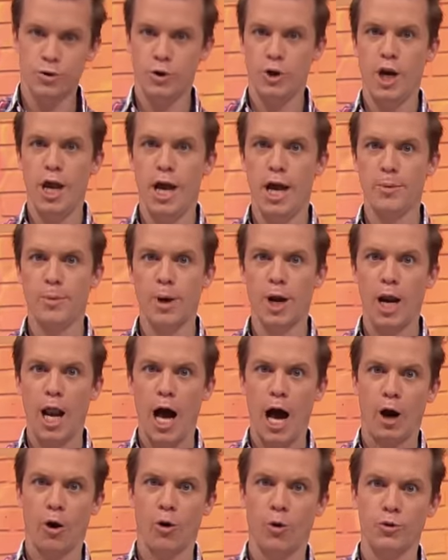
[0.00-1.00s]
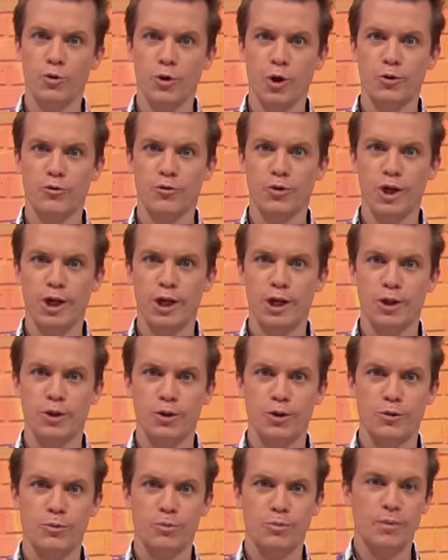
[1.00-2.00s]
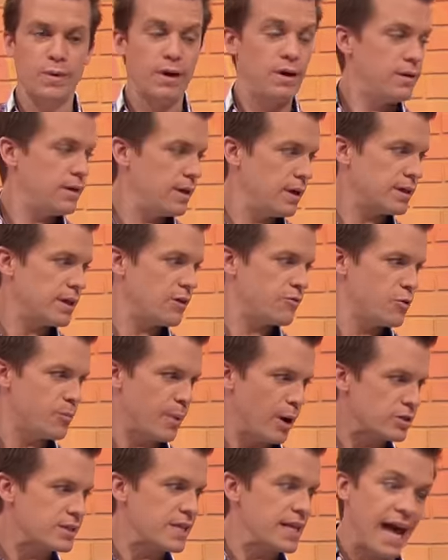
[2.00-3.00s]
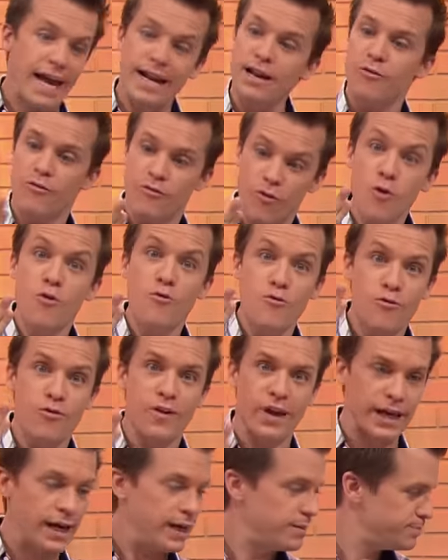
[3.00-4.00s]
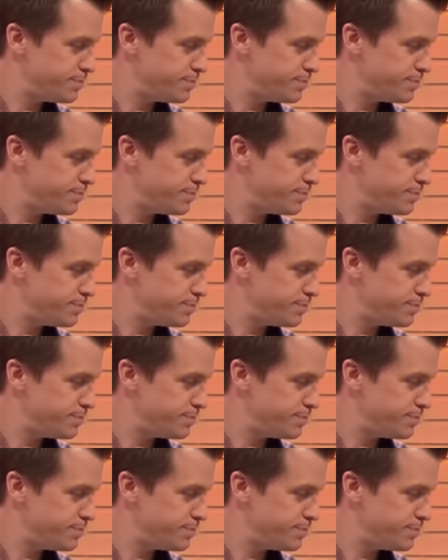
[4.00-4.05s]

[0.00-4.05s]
Hm. Lebe lang und in Frieden. Hm? dafür brauchst du leider fünf Finger.